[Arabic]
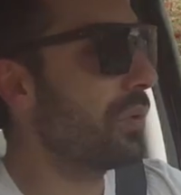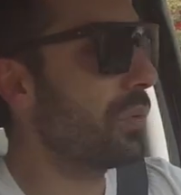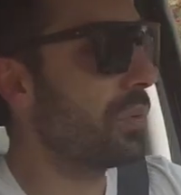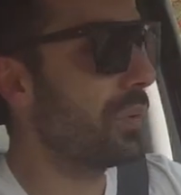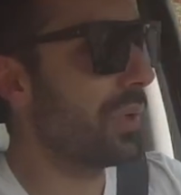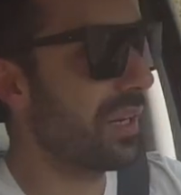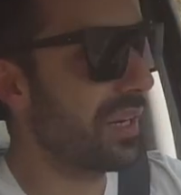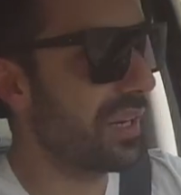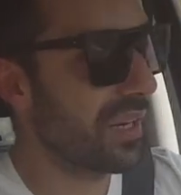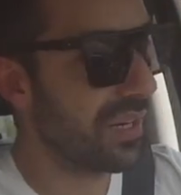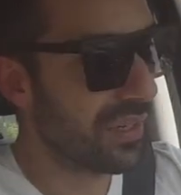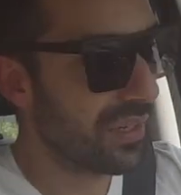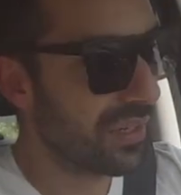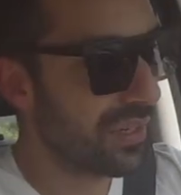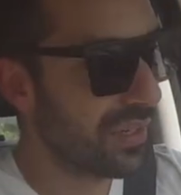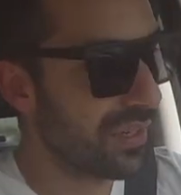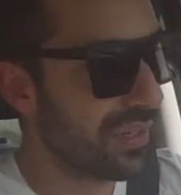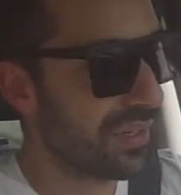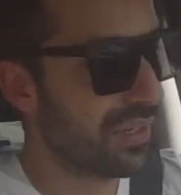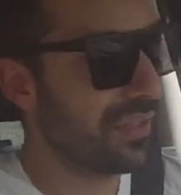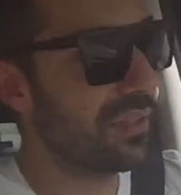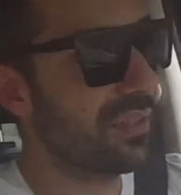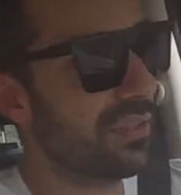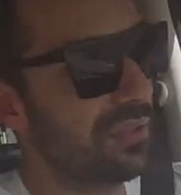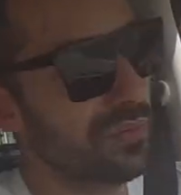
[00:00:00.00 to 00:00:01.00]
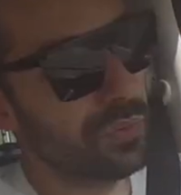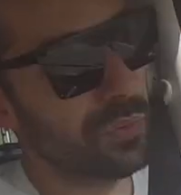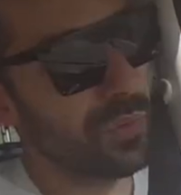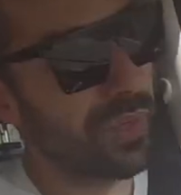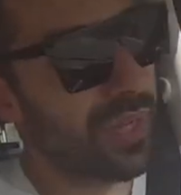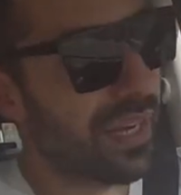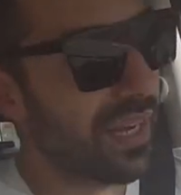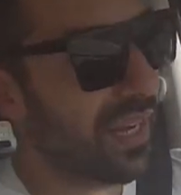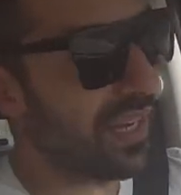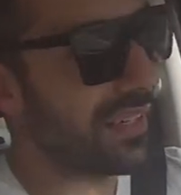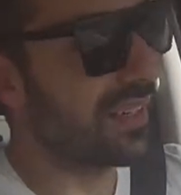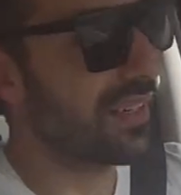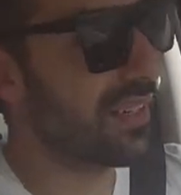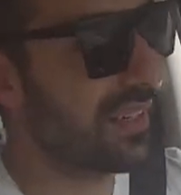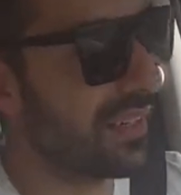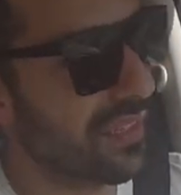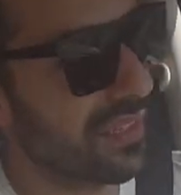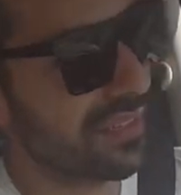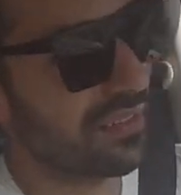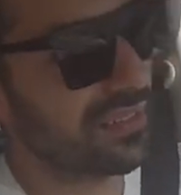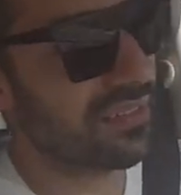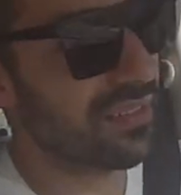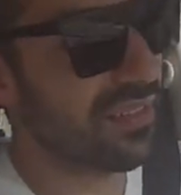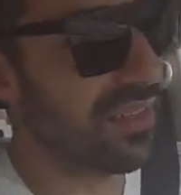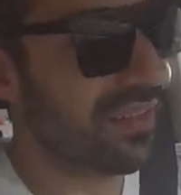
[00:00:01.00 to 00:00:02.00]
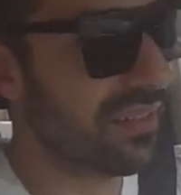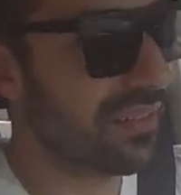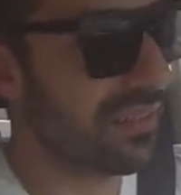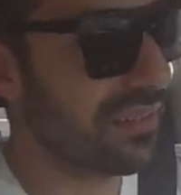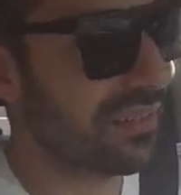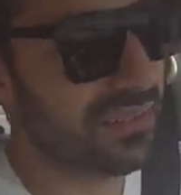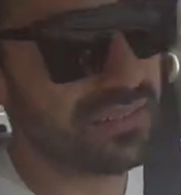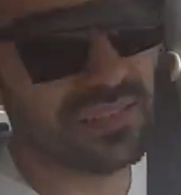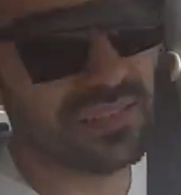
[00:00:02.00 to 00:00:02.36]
ولا السواقه على الخط صارت